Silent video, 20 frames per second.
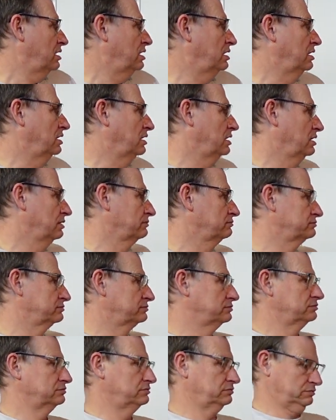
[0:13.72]
Äh,
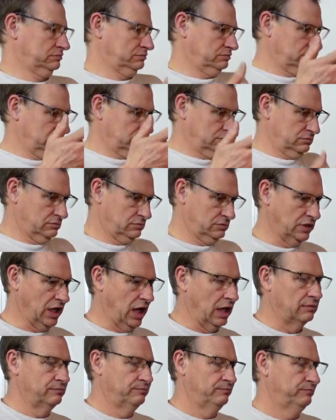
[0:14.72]

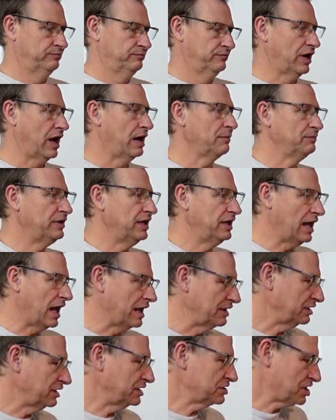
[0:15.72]
ja, wir haben den
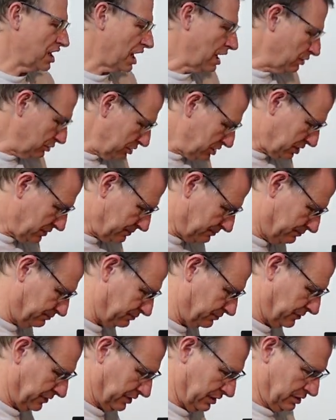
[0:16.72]
angeschaut
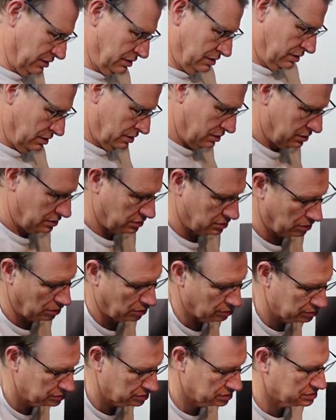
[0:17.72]

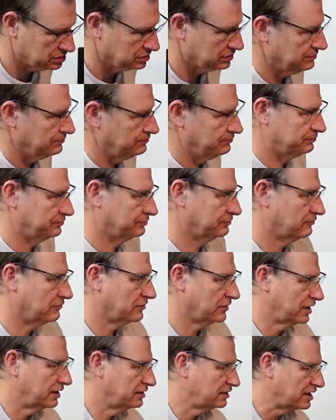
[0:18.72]
und
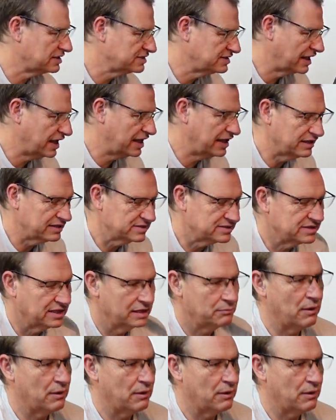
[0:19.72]
das erste